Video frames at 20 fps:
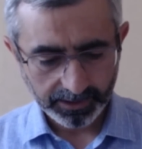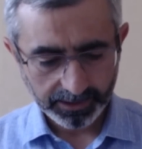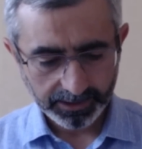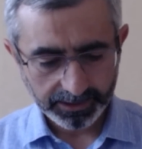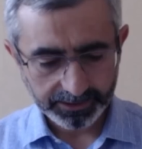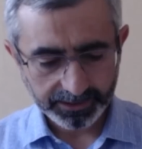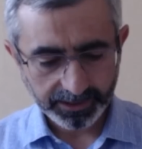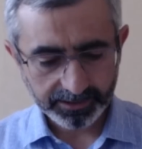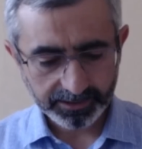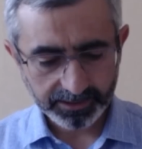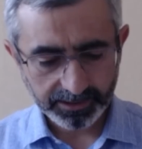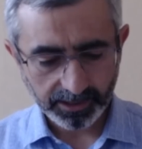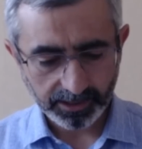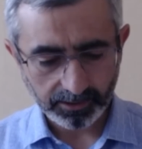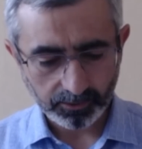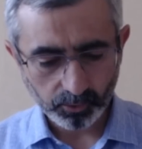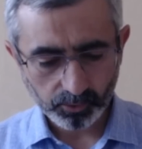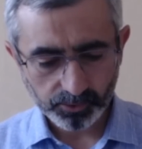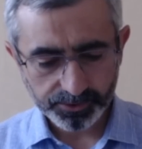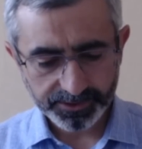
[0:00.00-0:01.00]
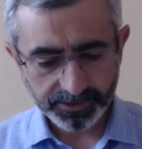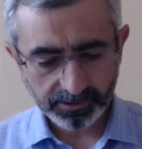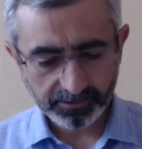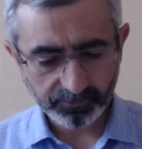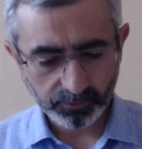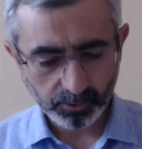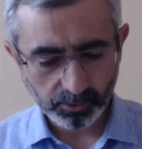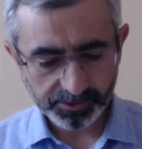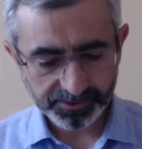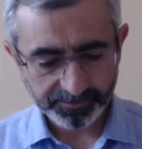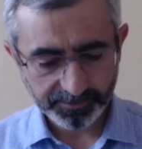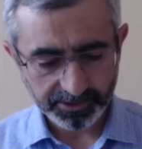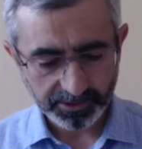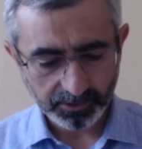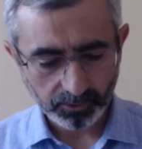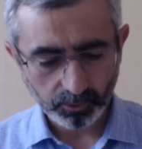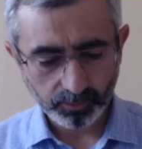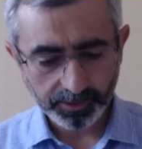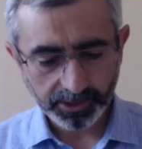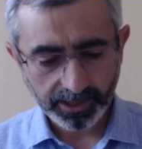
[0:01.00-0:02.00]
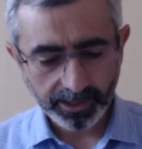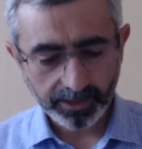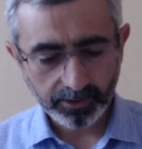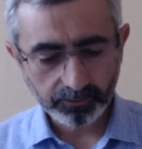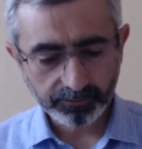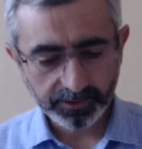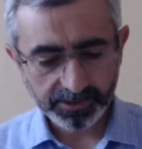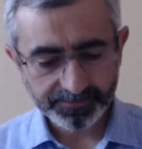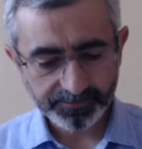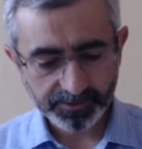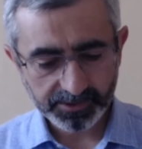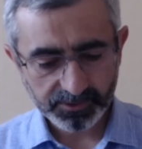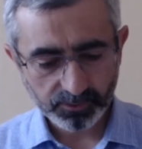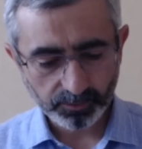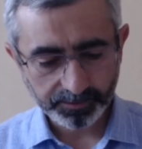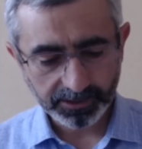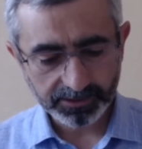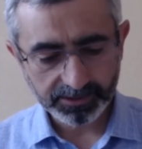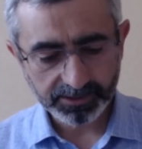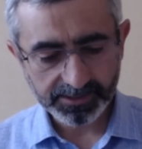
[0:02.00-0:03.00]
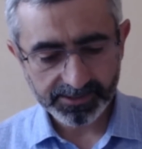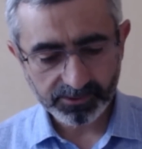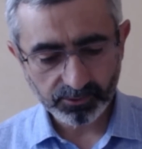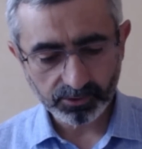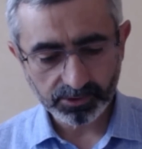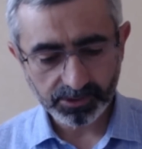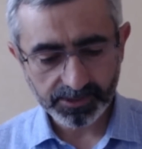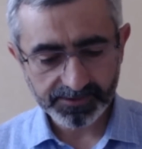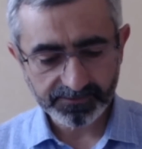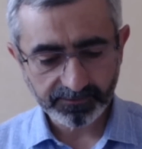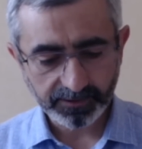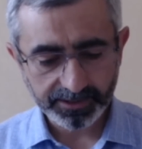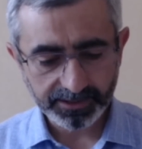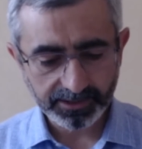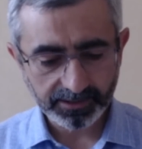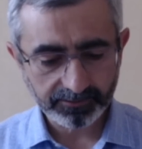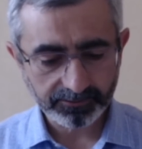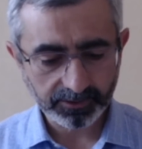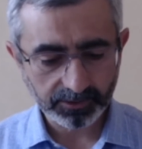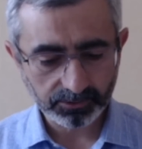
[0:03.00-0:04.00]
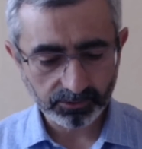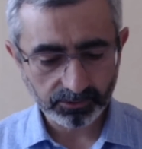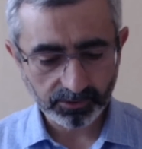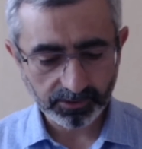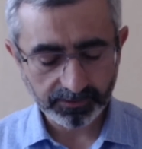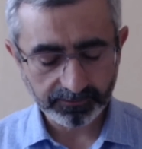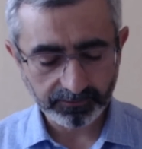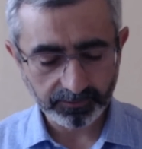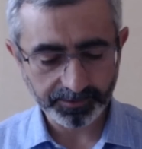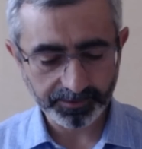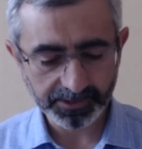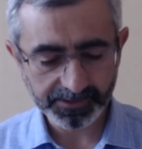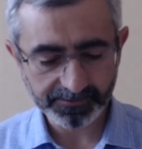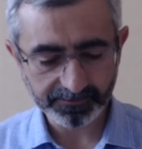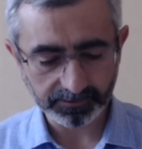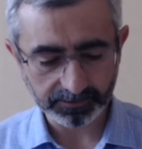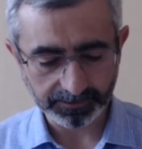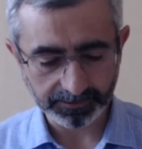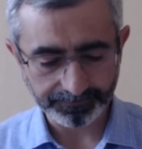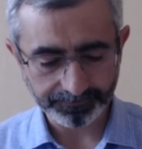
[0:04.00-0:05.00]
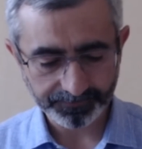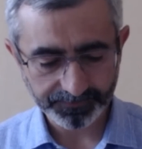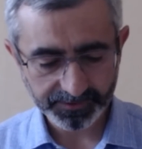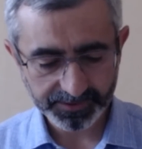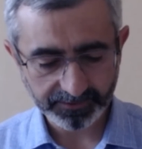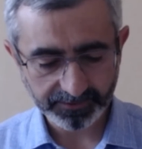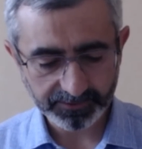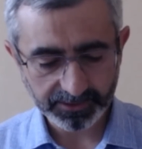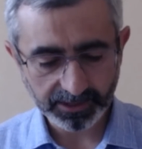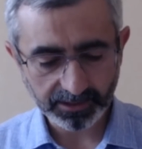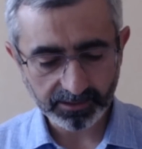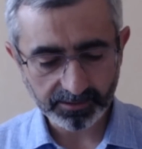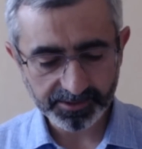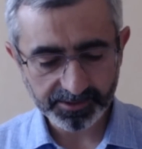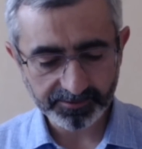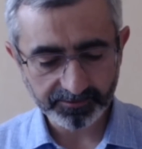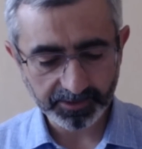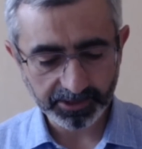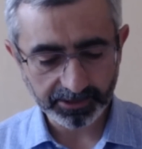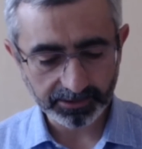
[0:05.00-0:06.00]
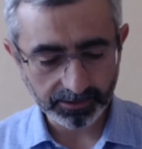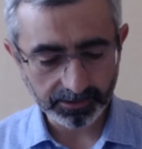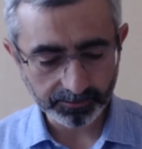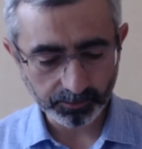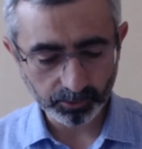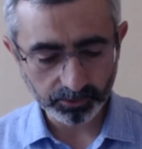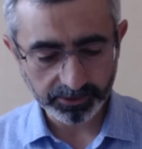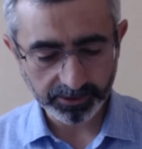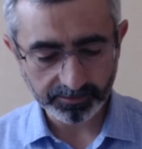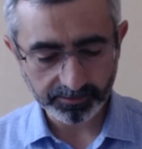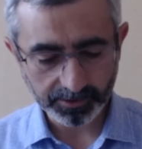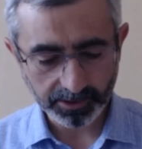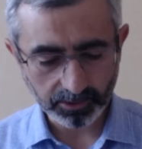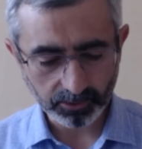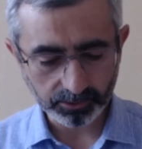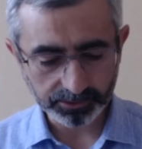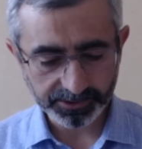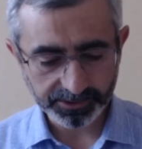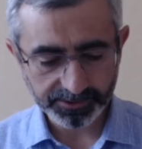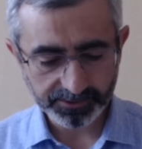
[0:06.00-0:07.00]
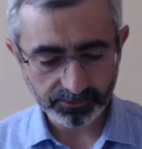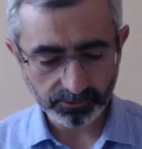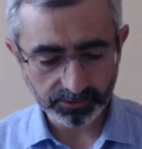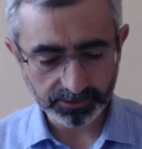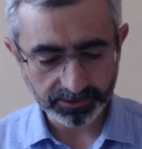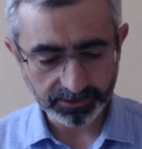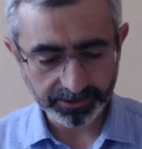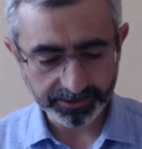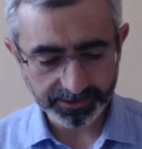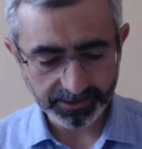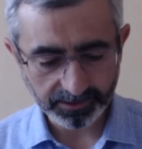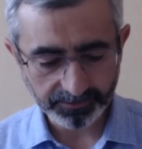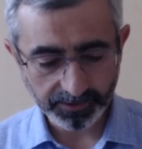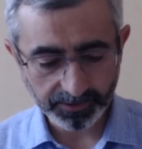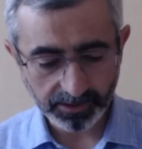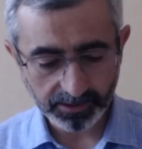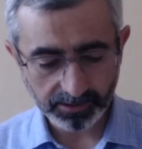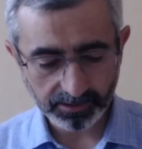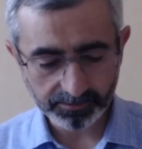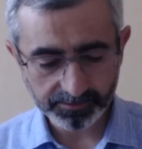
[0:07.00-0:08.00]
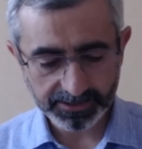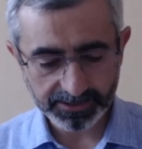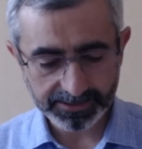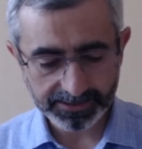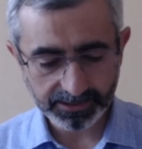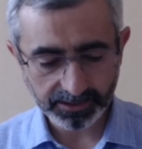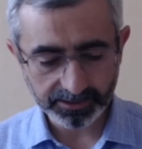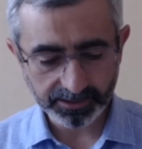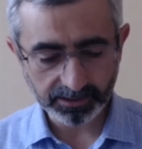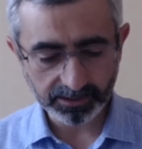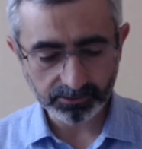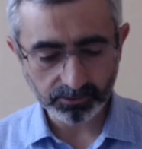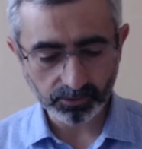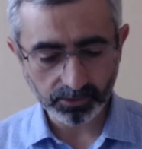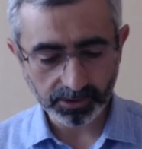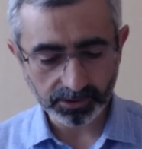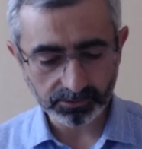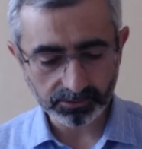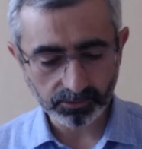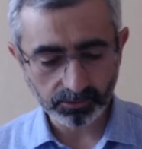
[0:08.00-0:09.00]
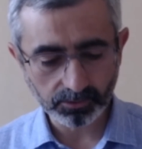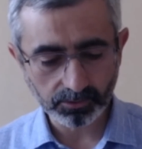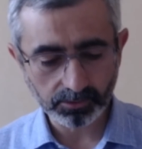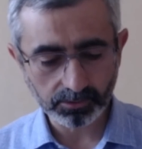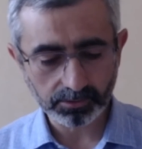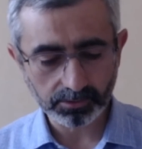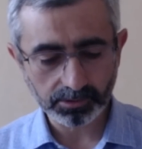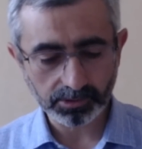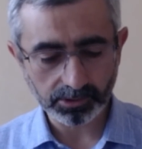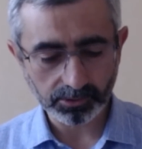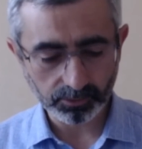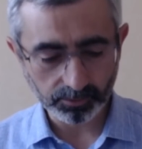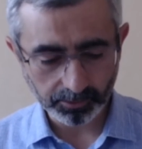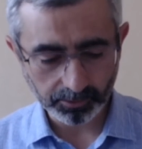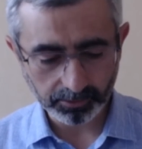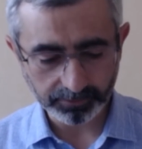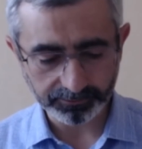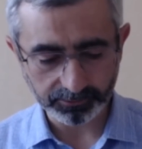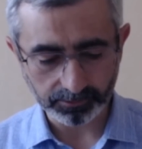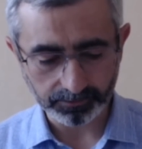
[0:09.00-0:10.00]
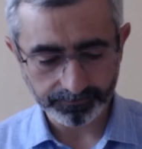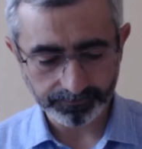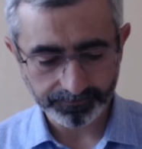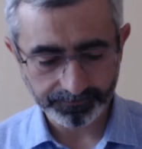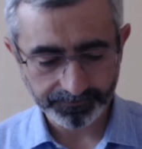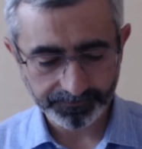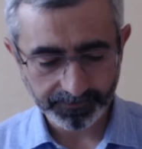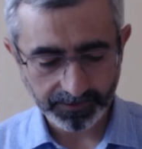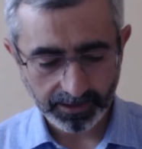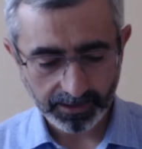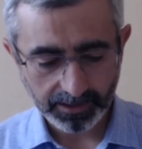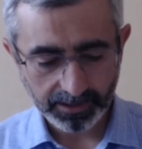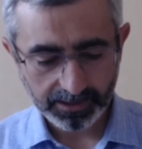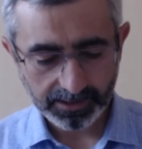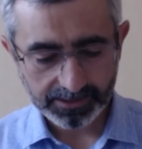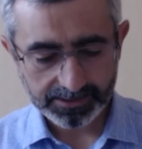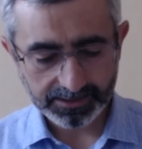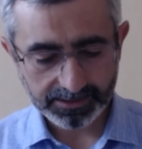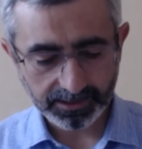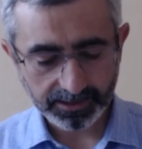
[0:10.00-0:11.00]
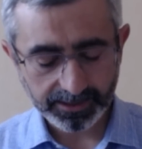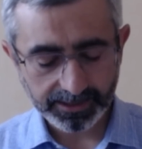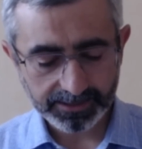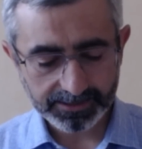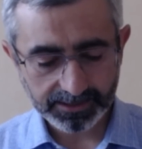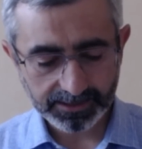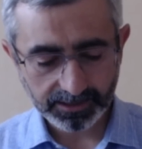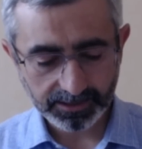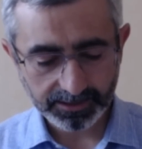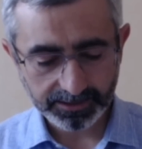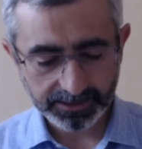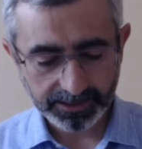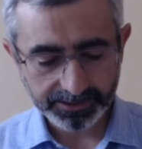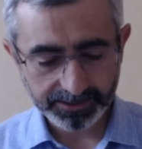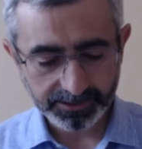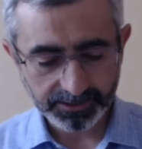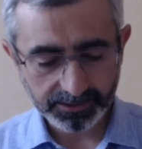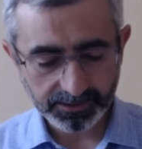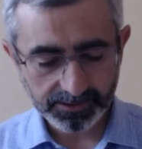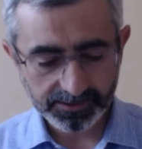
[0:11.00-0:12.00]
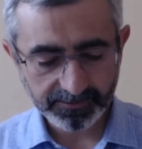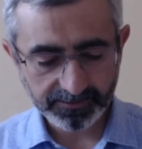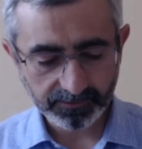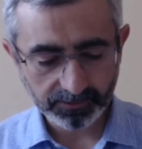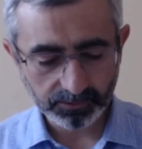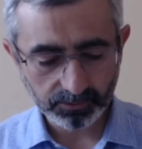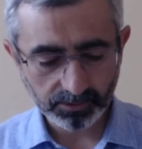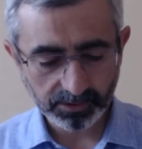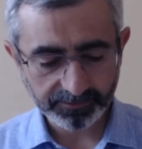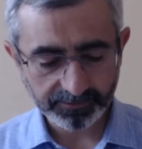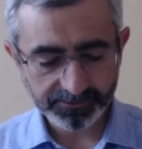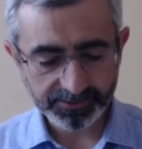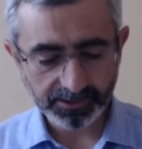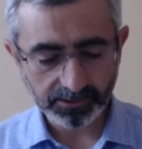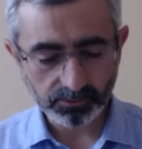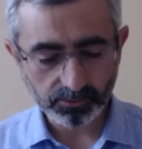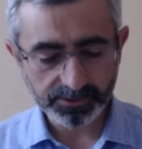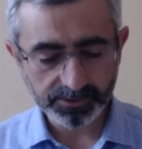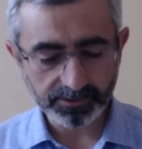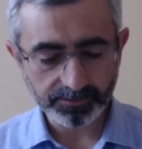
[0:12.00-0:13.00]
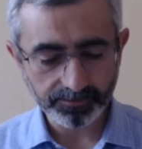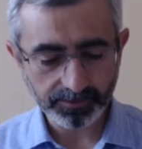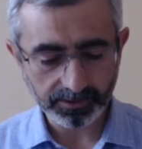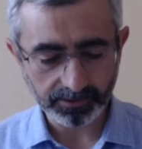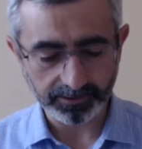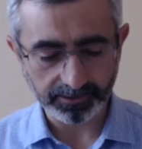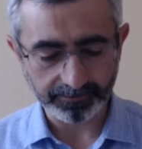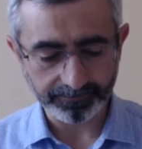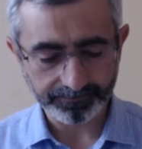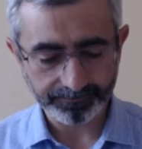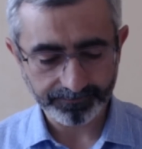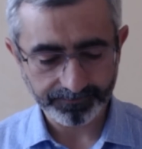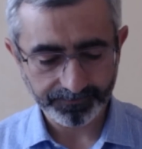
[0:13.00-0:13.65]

Итак, я, узник в Господе, умоляю вас поступать достойно звания, в которое вы призваны, со всяким смиренномудрием и кротостью и долготерпением, снисходя друг к другу любовью, стараясь сохранять единство Духа в союзе мира,